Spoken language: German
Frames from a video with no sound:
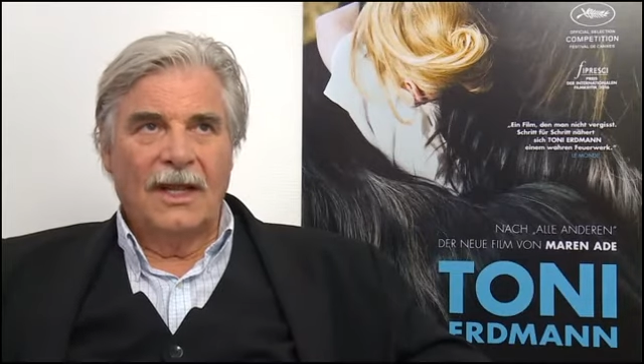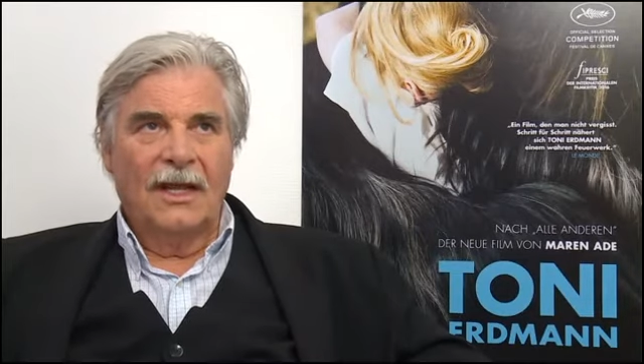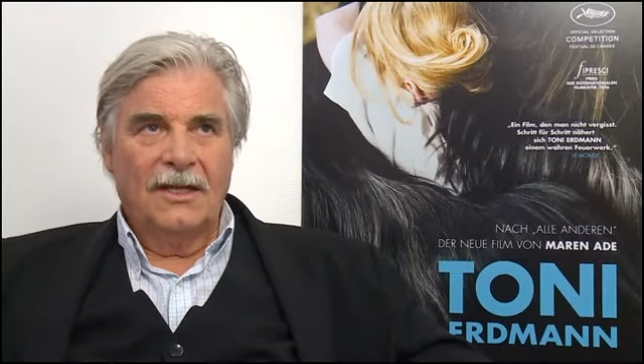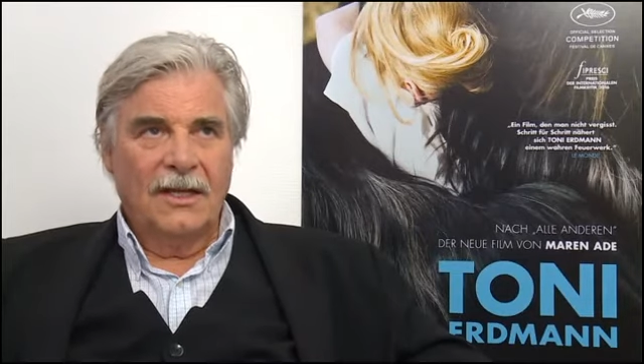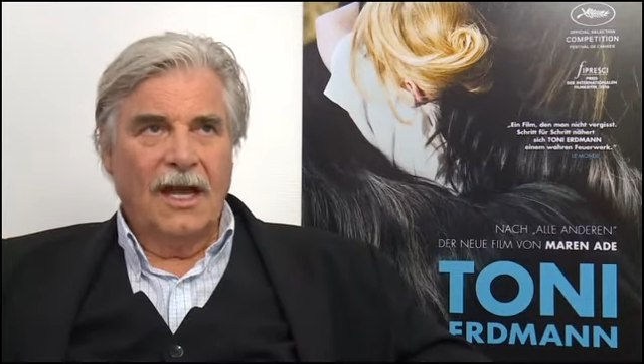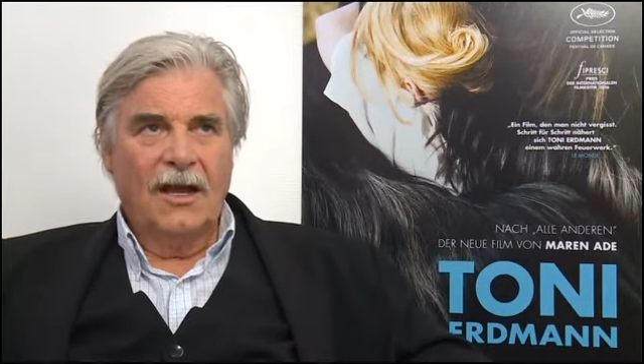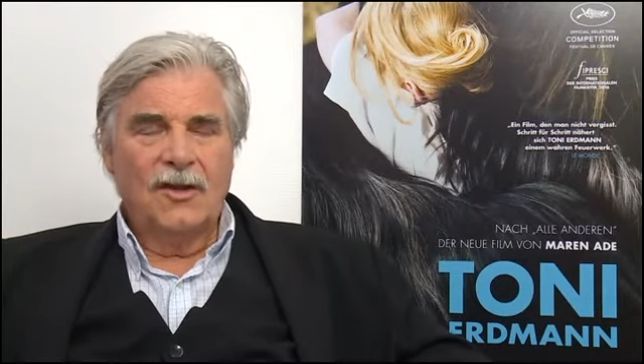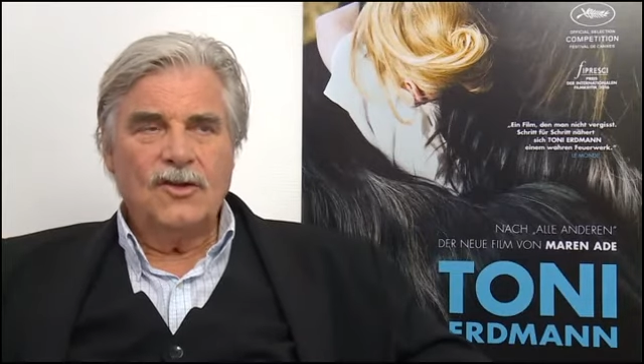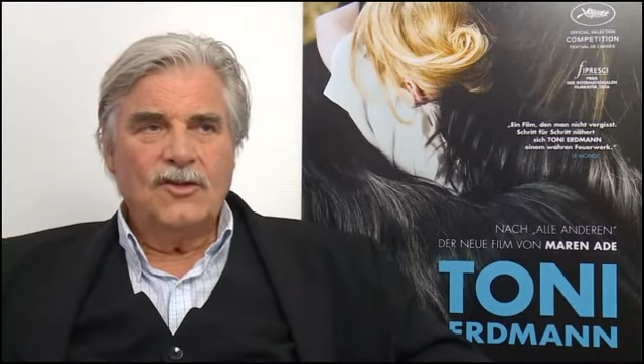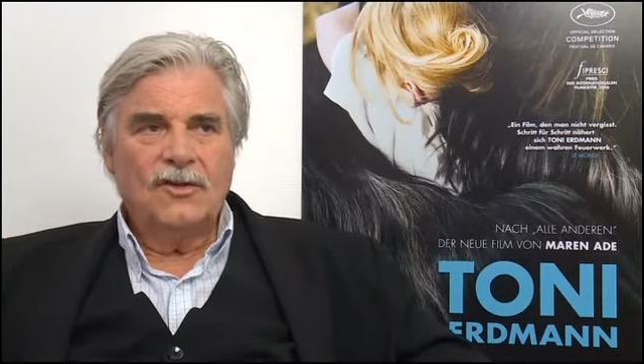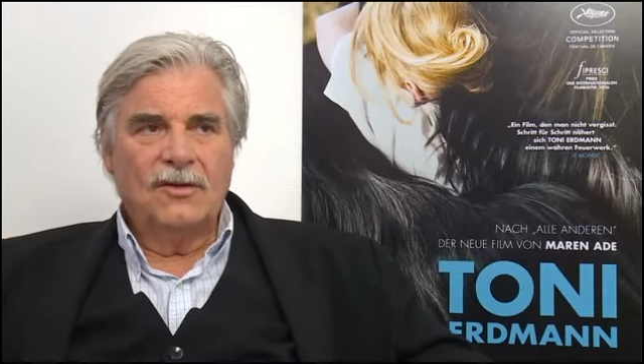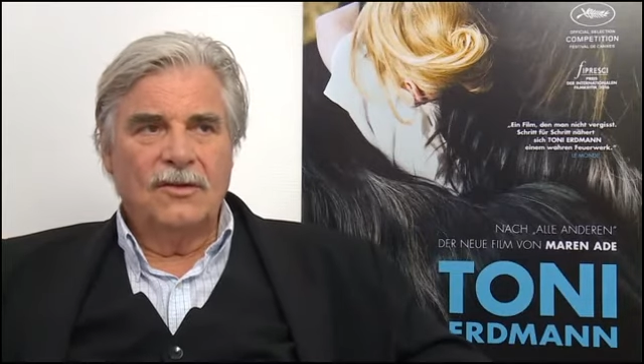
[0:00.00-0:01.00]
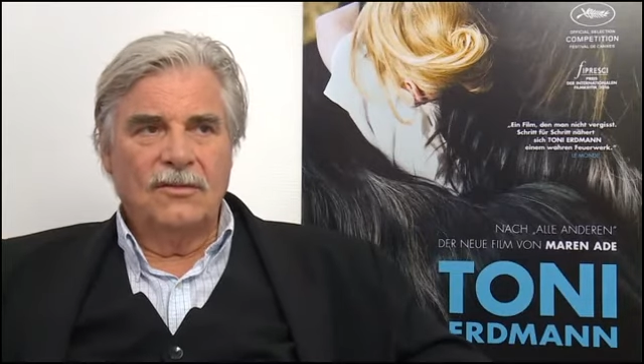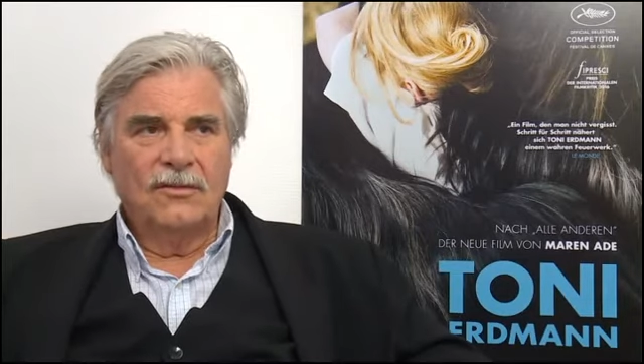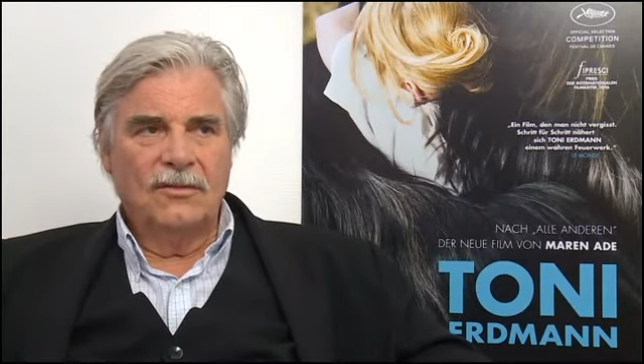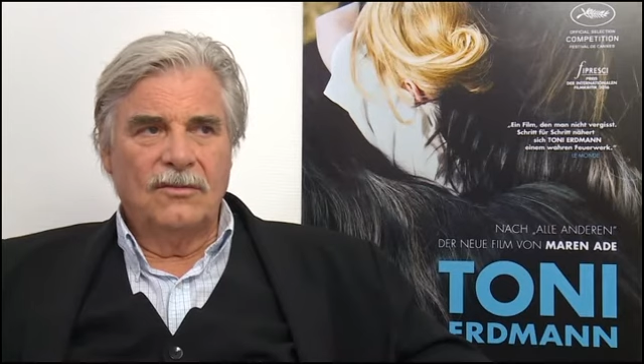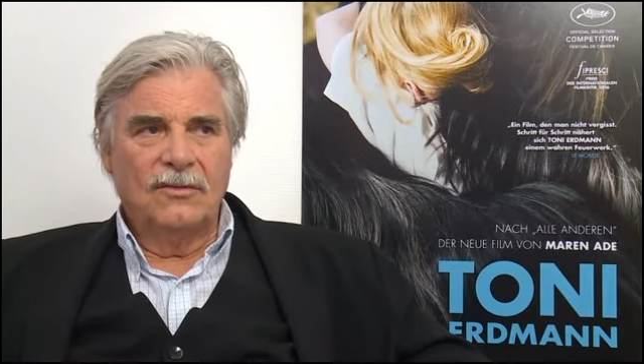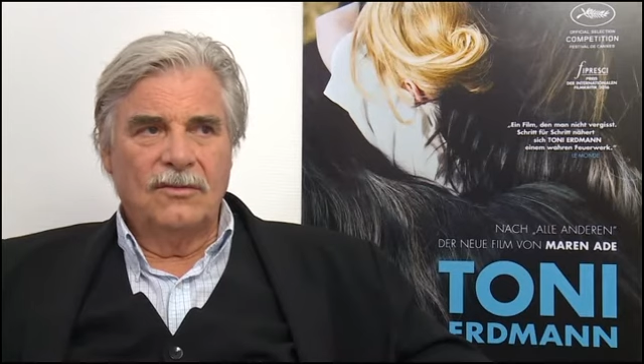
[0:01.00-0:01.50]
Ja, ich, äh,
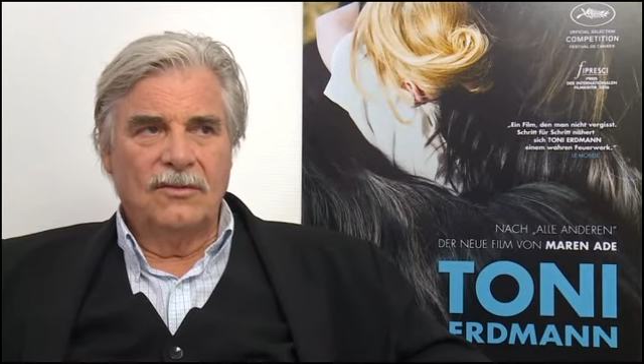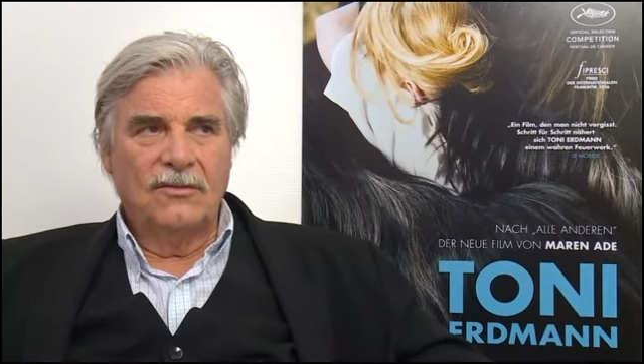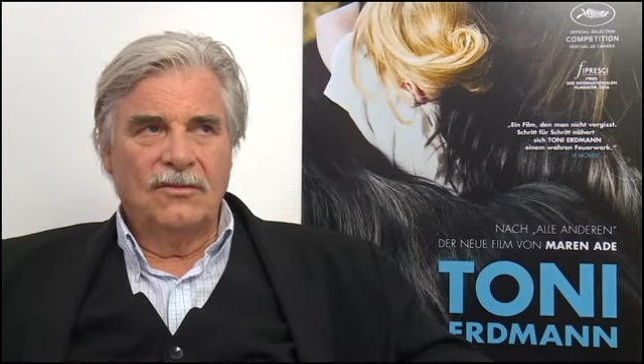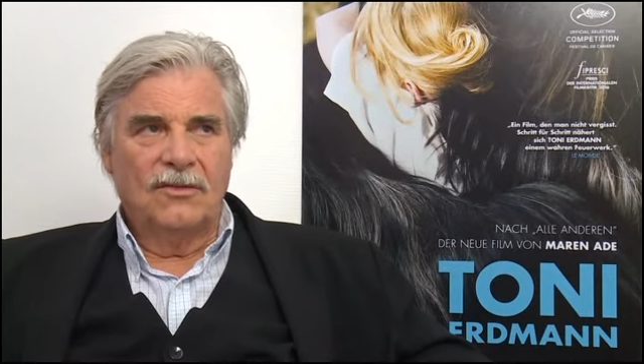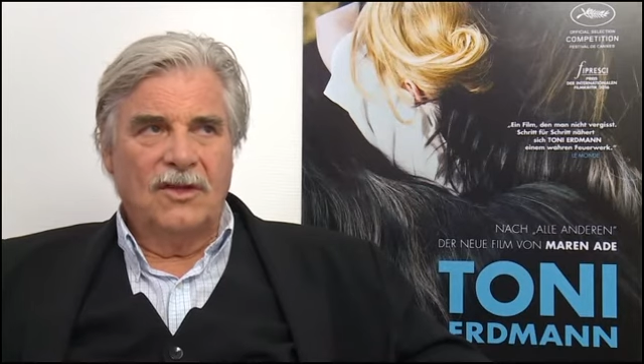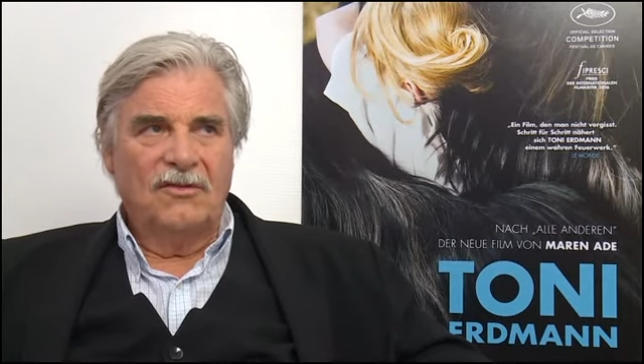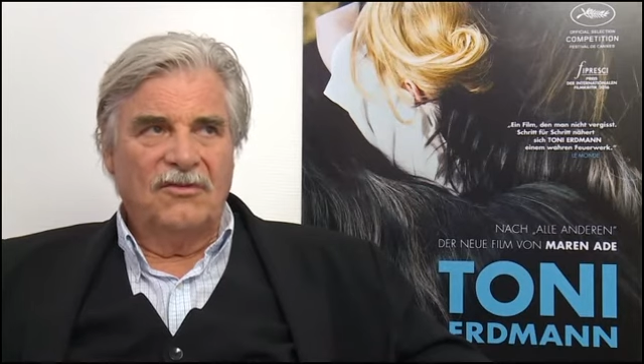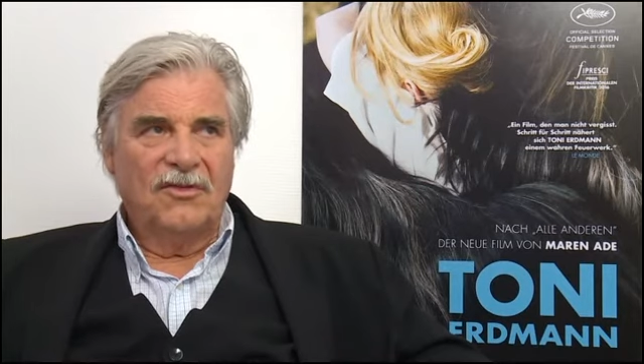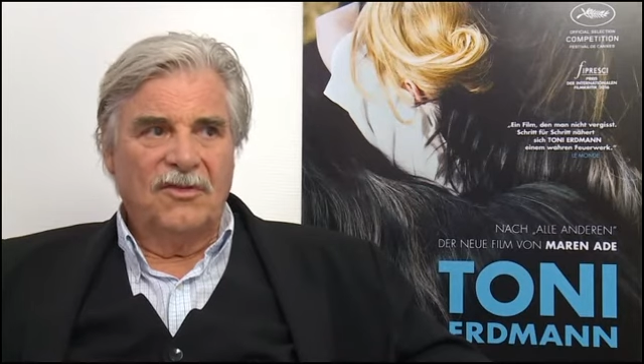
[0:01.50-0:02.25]
ich,